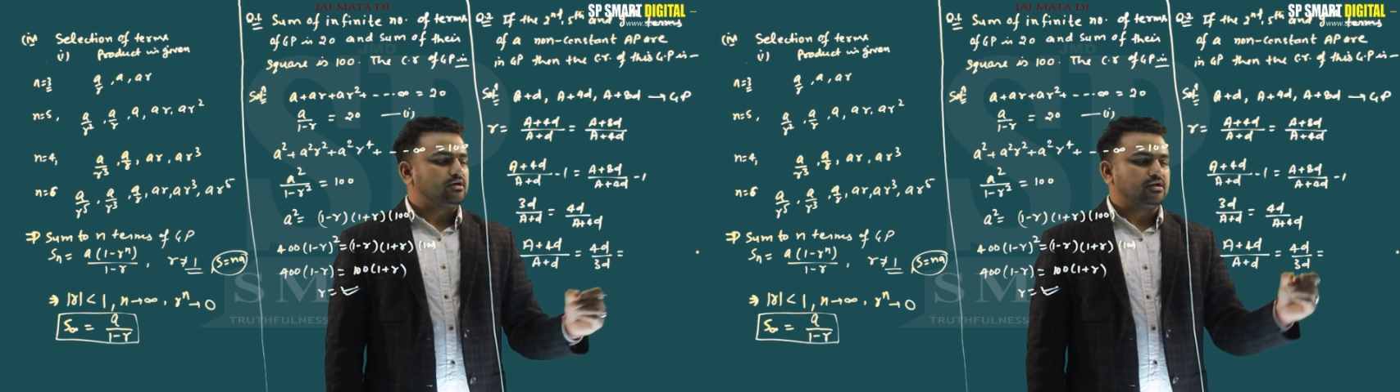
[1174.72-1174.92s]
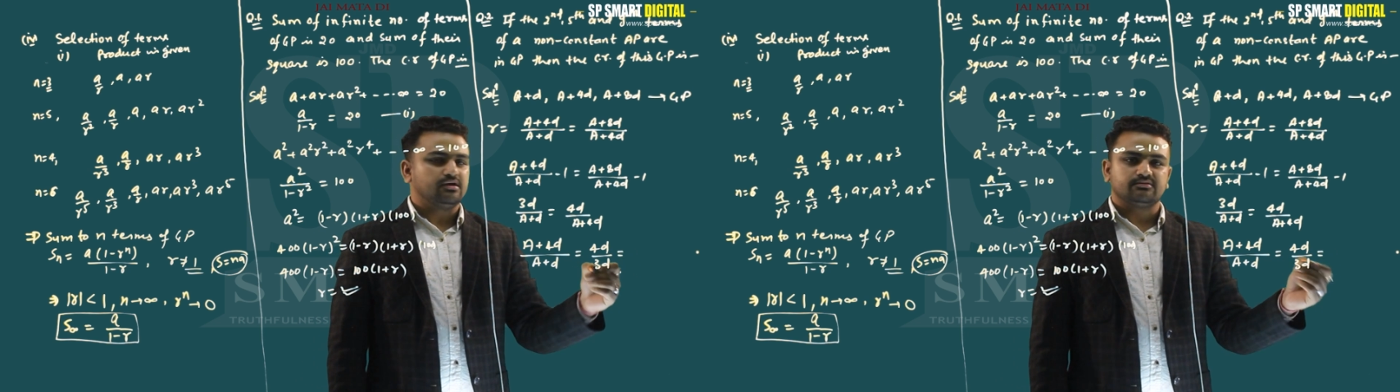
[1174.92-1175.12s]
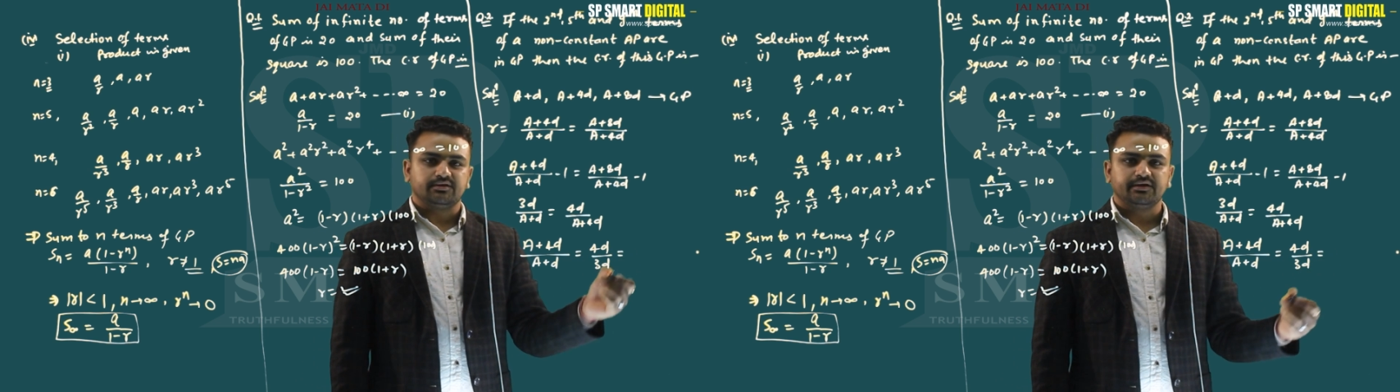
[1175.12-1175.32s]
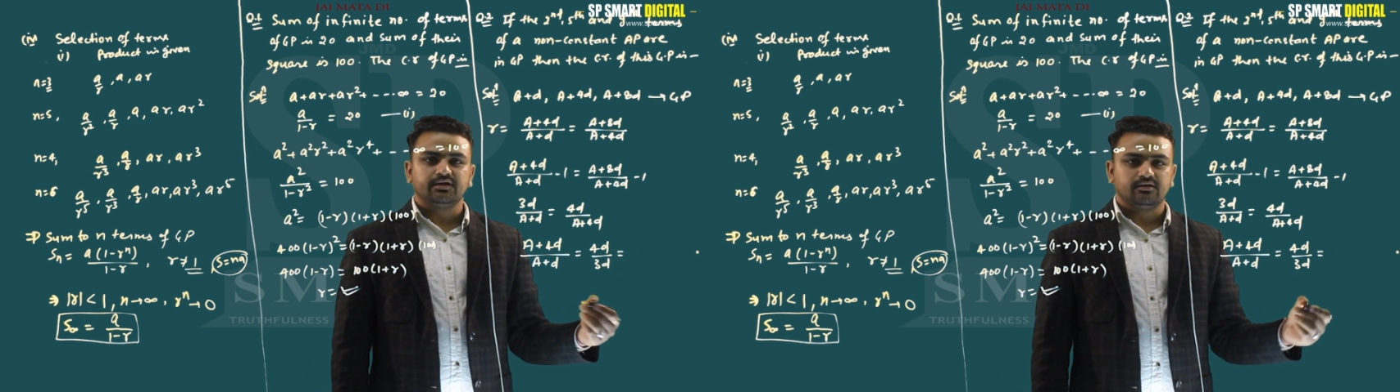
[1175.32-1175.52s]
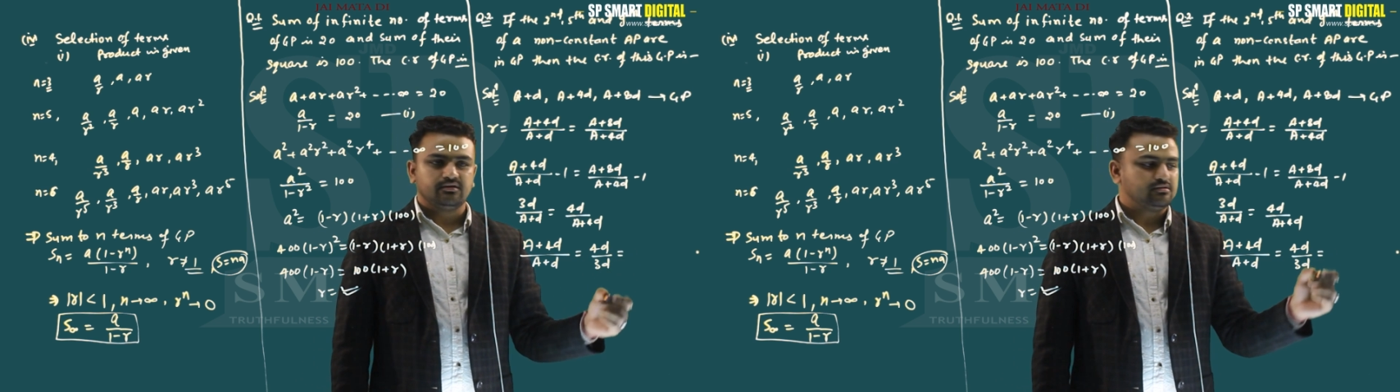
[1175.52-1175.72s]
है ना थ्री
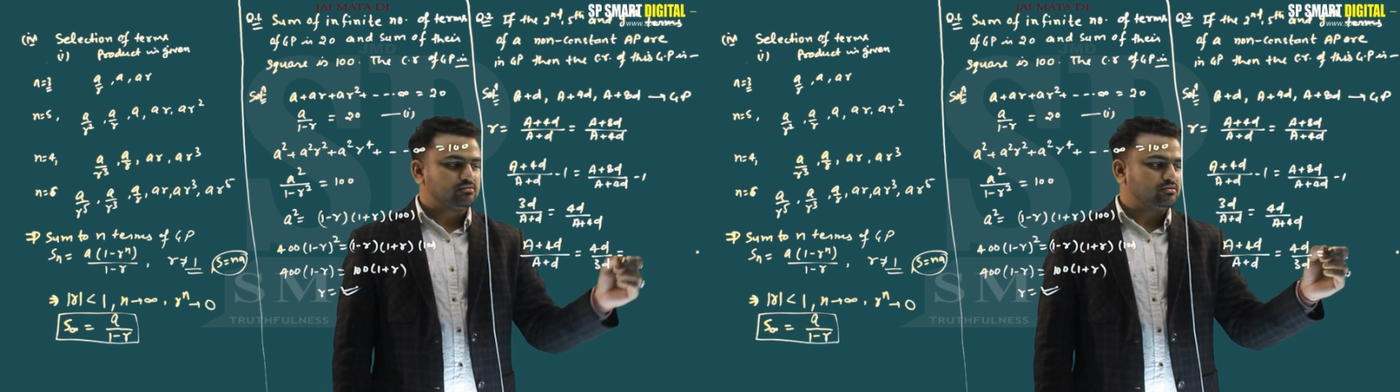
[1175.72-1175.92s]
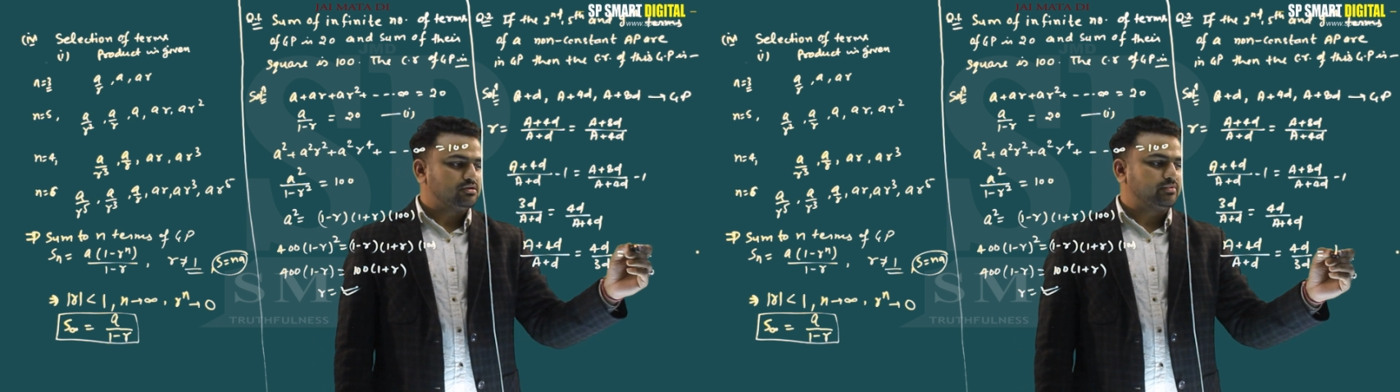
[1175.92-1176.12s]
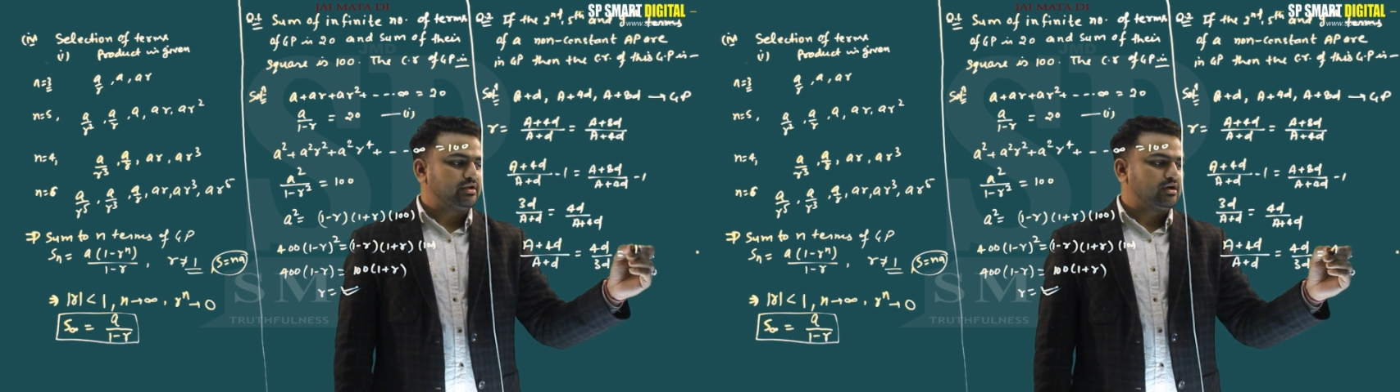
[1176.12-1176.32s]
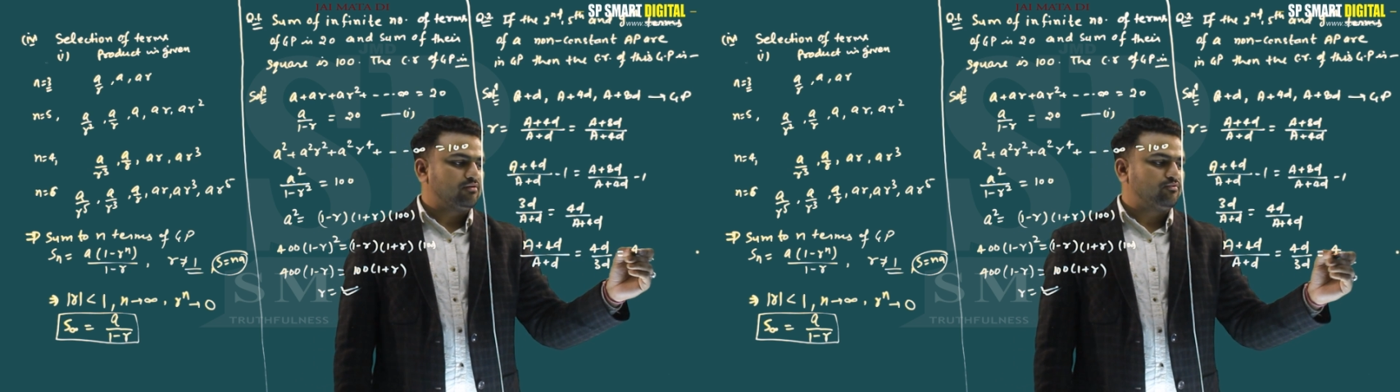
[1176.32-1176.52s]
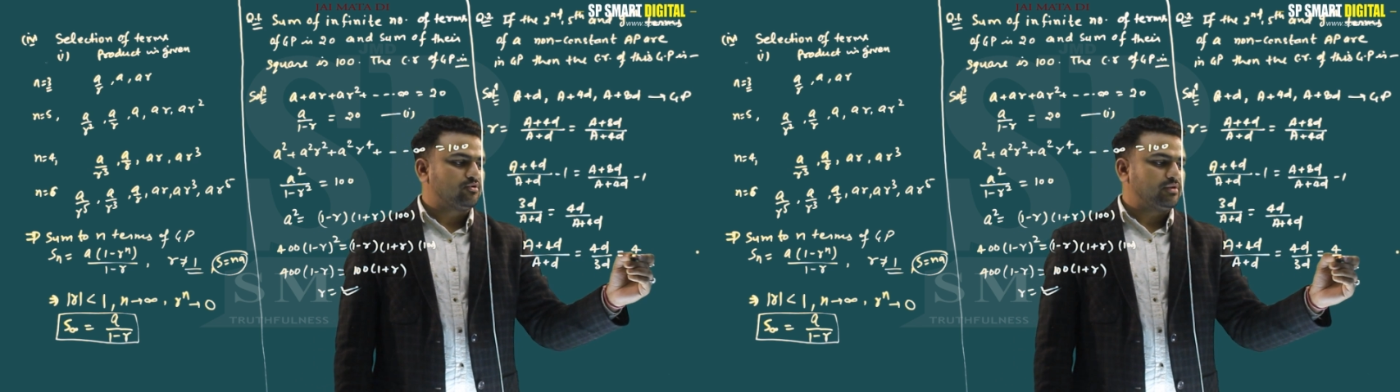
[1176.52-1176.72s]
डी तो ये
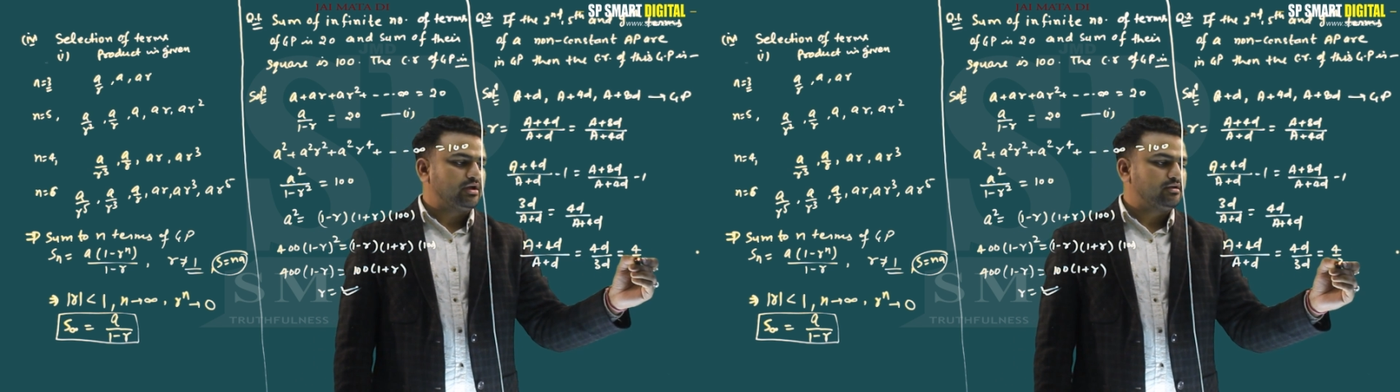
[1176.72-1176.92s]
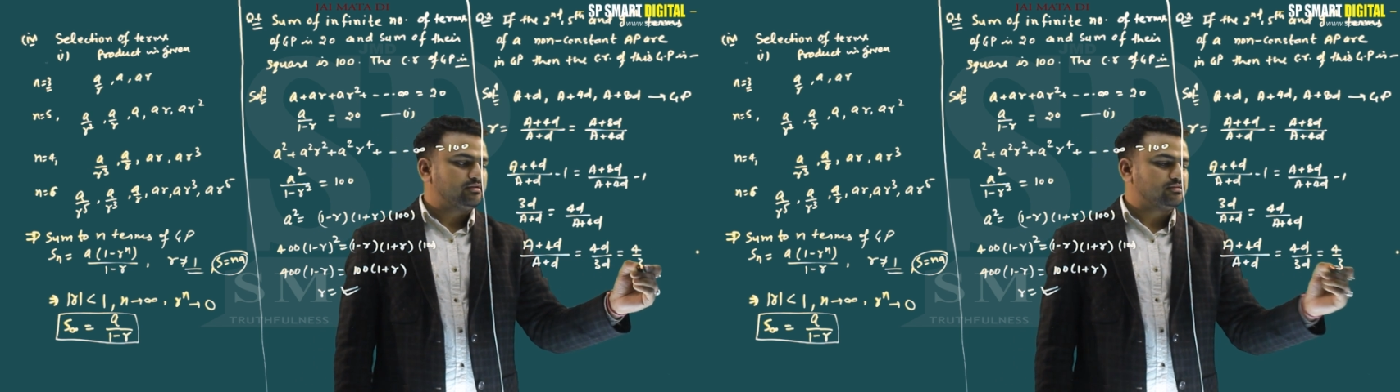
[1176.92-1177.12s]
बनेगा फोर बाय